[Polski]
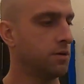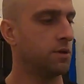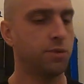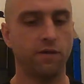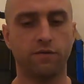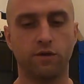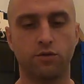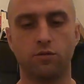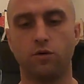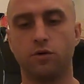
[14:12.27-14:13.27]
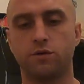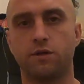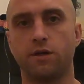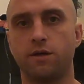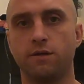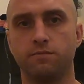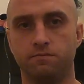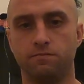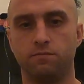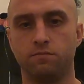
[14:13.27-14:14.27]
I naprawdę są ostre
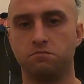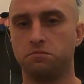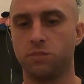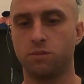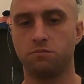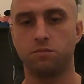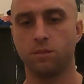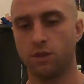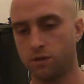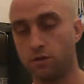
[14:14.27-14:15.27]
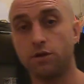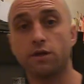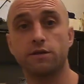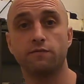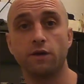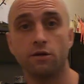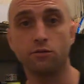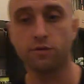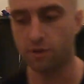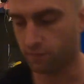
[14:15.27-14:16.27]
i nierdzewieją, co